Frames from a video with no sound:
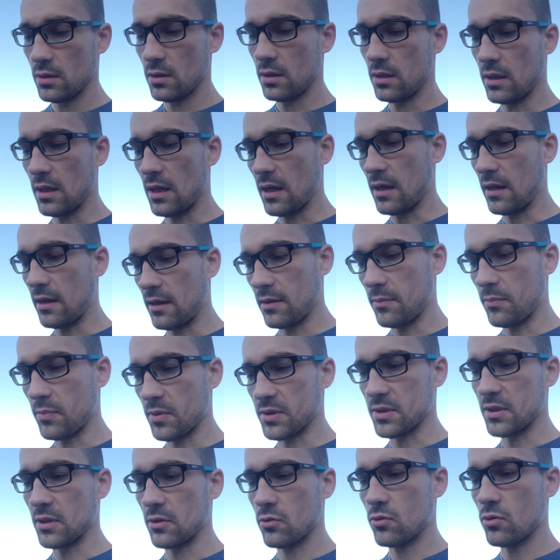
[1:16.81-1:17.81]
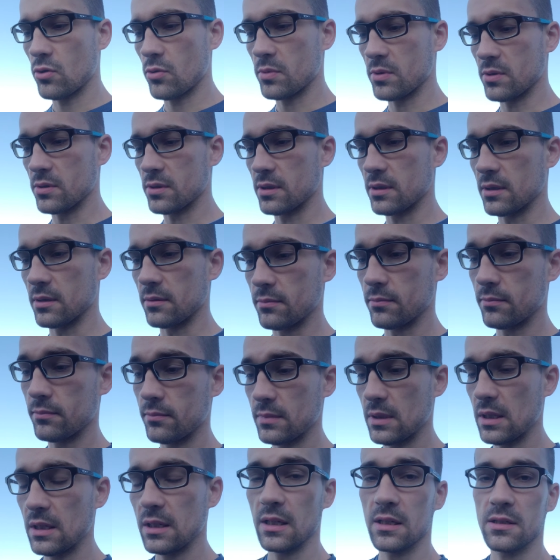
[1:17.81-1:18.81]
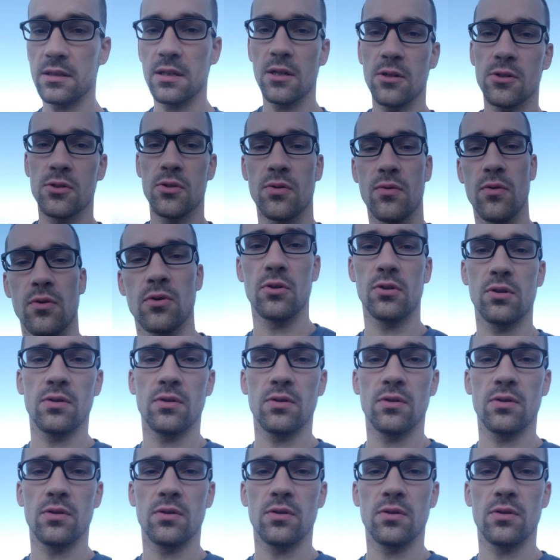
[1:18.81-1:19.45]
Я познакомился... Я сразу говорю,